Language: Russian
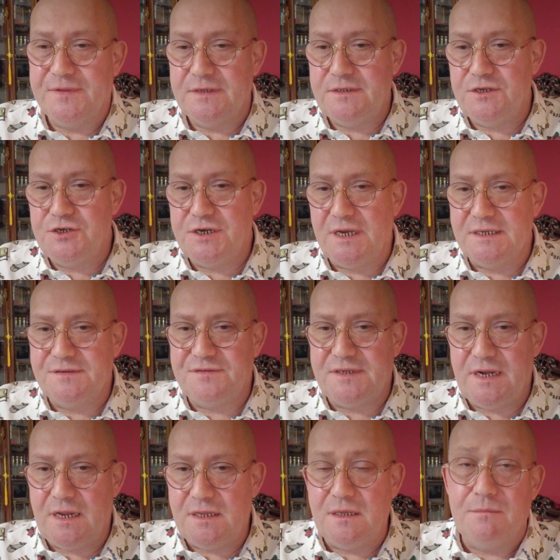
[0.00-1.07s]
Сейчас в
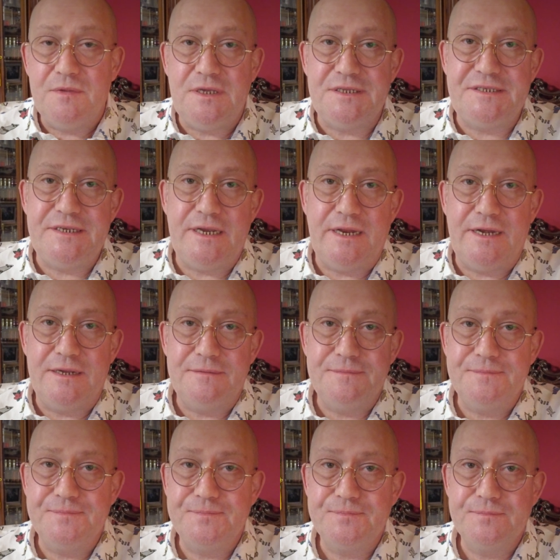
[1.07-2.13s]
среднем неделя
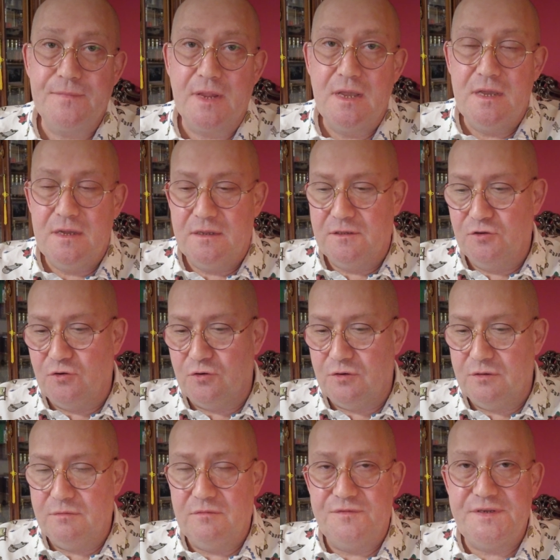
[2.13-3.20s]

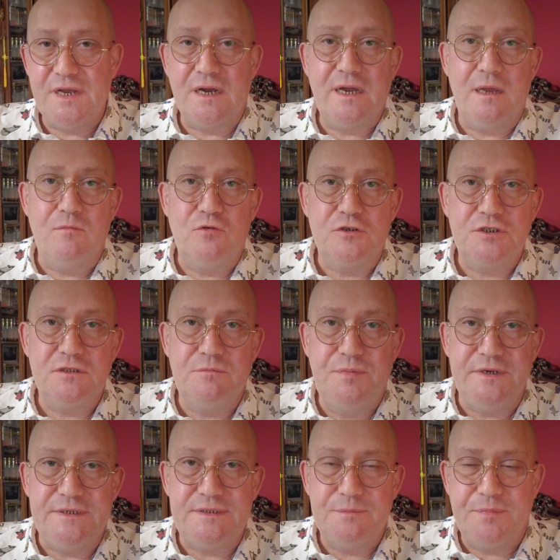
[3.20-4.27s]
но всякое может быть.